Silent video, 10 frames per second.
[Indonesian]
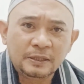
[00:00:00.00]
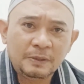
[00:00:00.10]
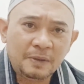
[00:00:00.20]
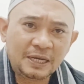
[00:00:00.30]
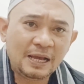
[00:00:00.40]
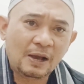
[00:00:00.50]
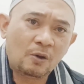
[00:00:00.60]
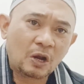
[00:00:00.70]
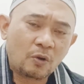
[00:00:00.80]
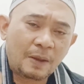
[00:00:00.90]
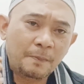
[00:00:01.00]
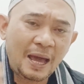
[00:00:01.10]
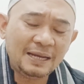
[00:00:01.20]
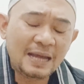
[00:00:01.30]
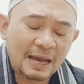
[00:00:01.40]
di mana orang-orang
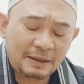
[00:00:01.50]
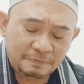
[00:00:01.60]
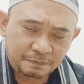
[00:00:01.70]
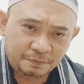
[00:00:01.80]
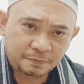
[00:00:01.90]
Belanda